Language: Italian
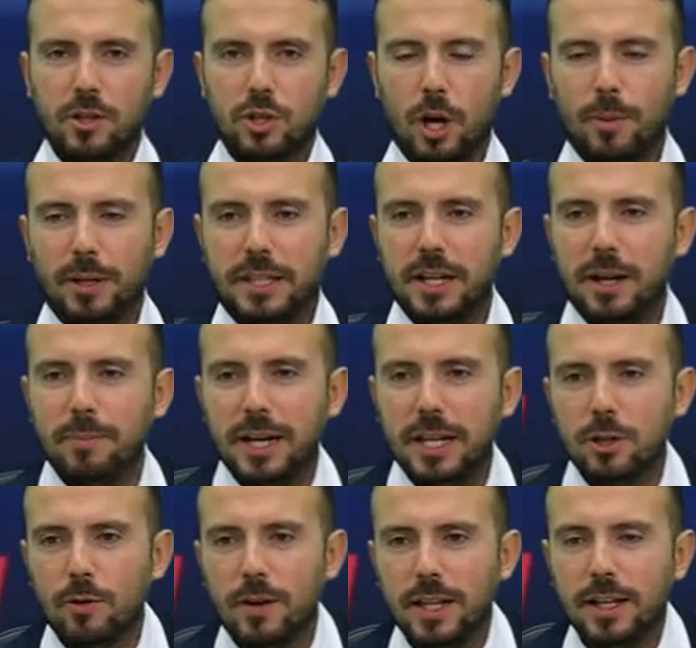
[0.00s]
Ciao Martina, ben
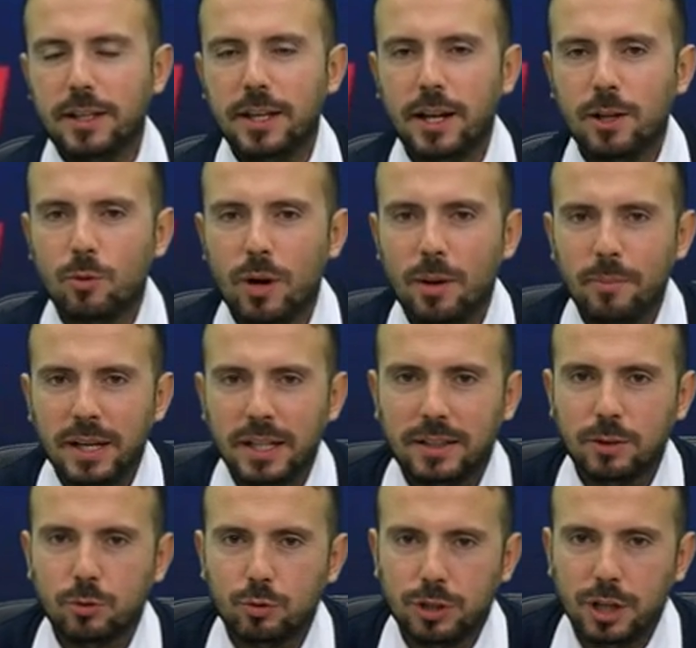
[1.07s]
ritrovata a te naturalmente, a
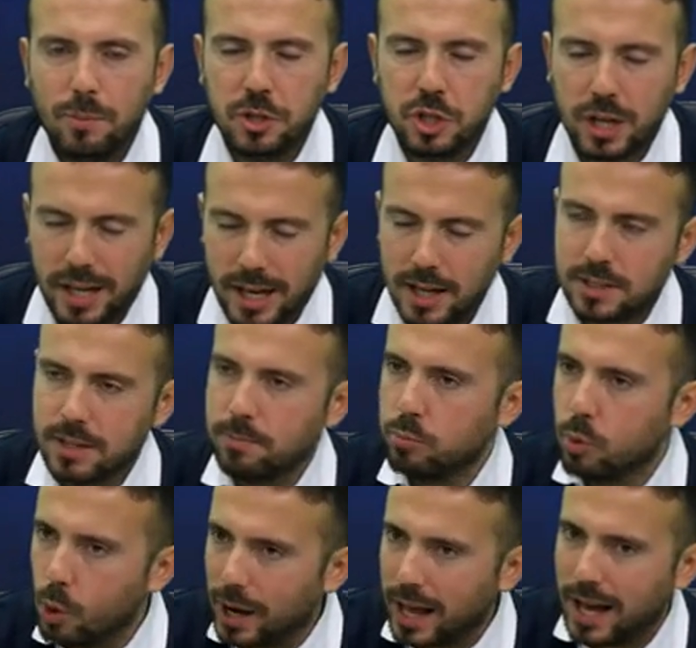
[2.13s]
tutti gli amici a casa.
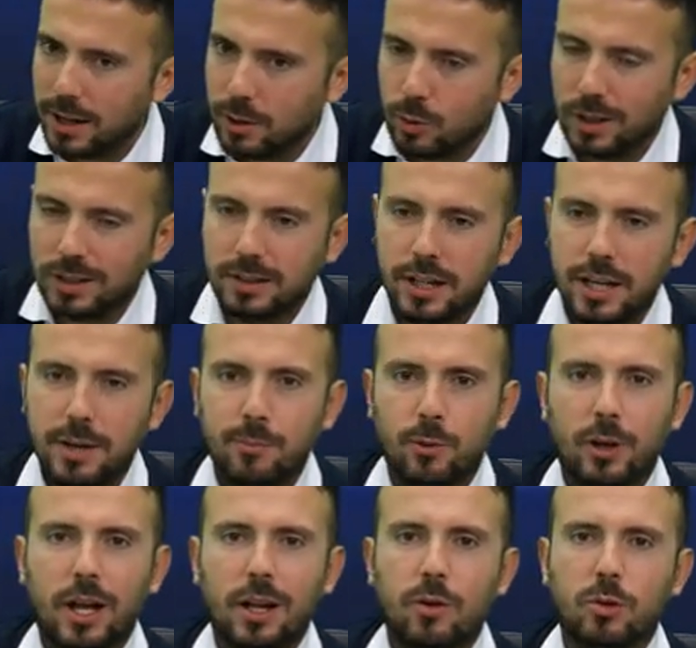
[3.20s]
Buon anno a te,
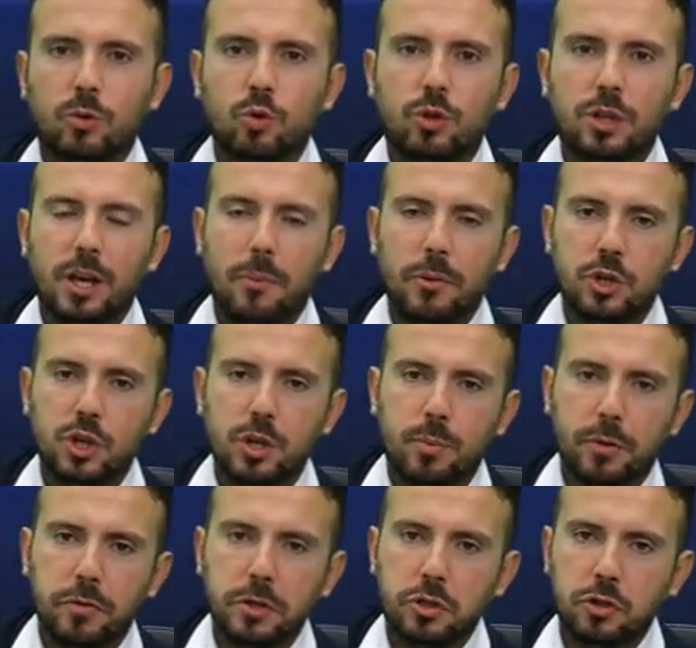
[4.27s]
buon anno a tutti gli amici di
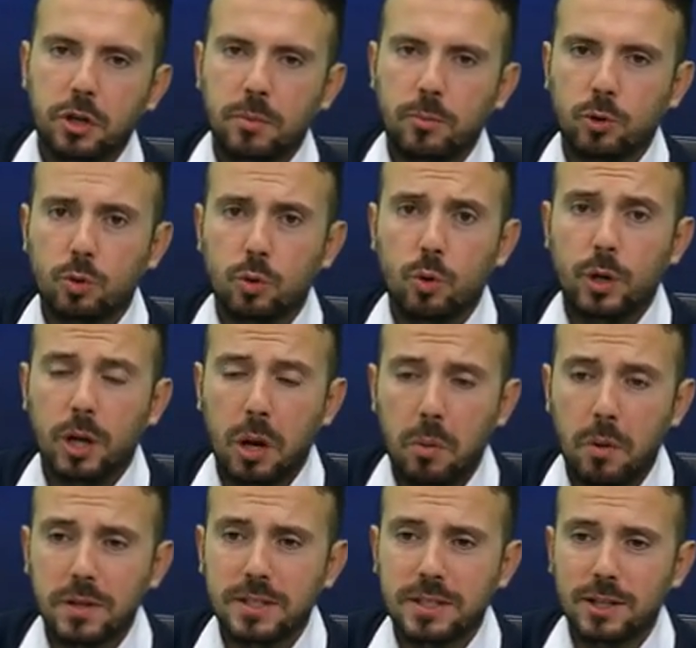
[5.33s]
Professione Motori, una
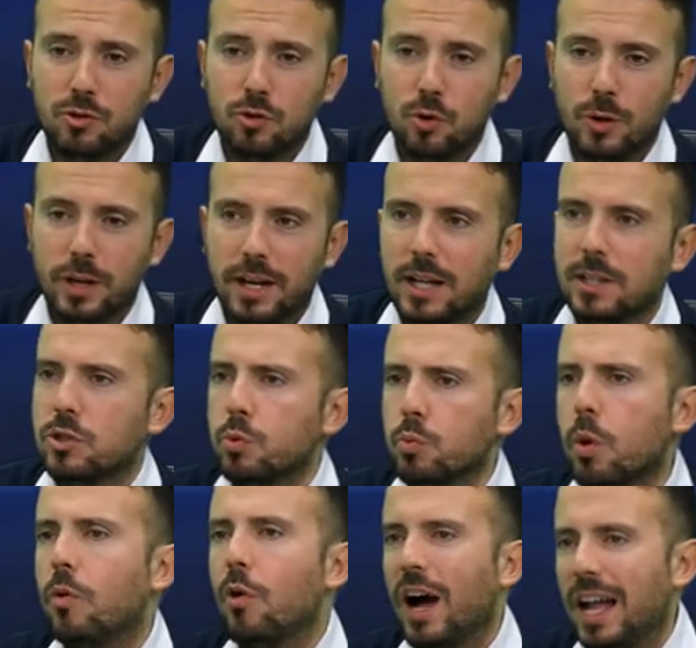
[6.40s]
nuova stagione, anzi un nuovo
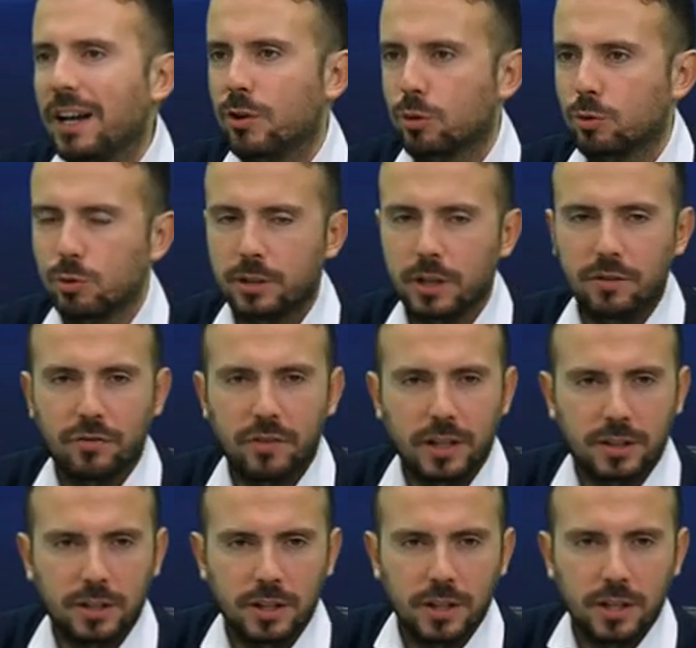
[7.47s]
nuovo anno a tutti gli
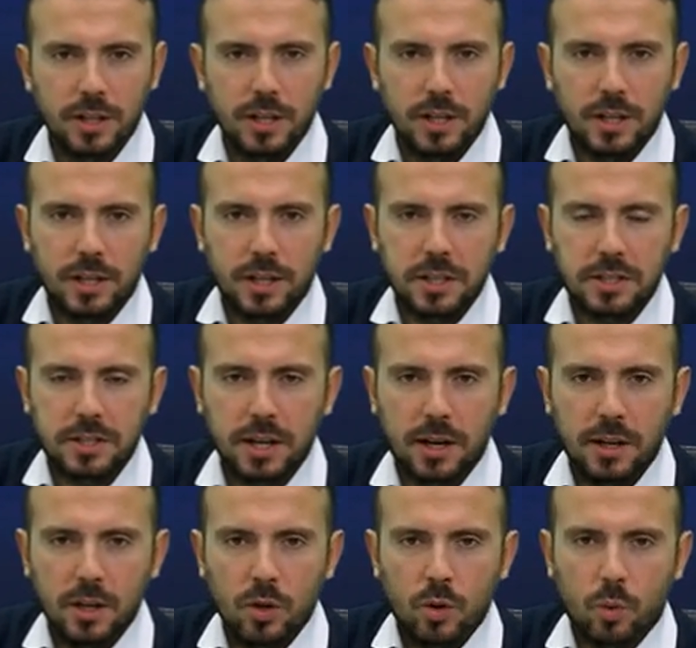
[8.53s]
effetti inizia
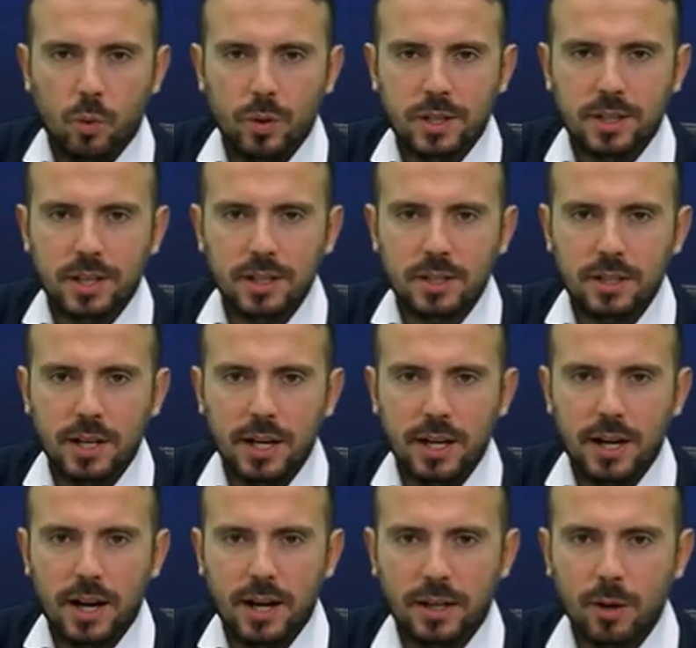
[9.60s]
questa
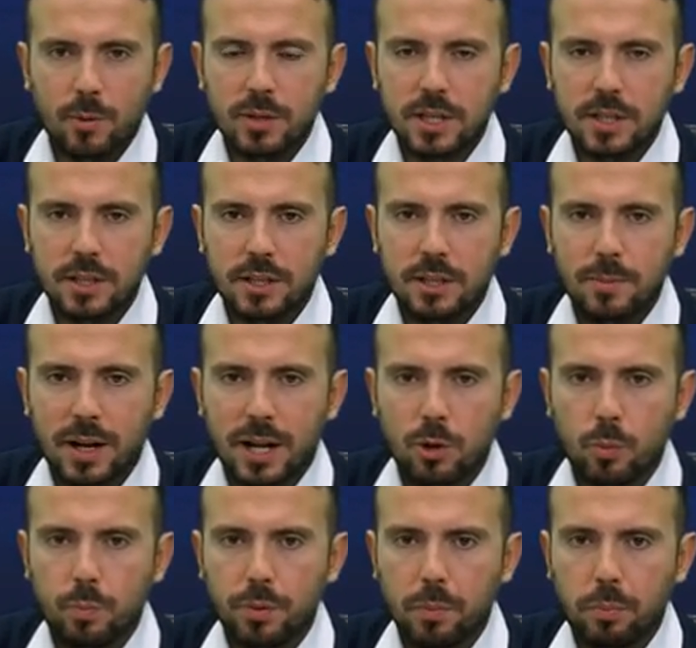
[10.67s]
sera, anche questa settimana
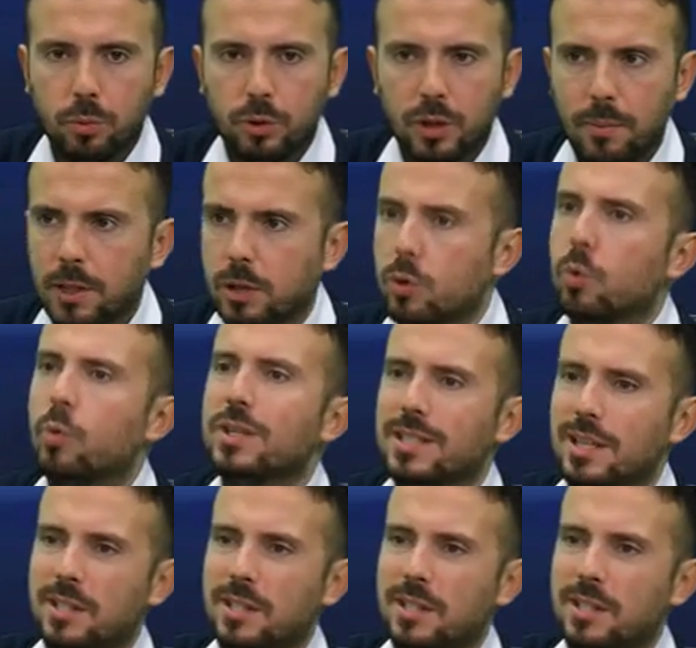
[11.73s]
doppio appuntamento, questa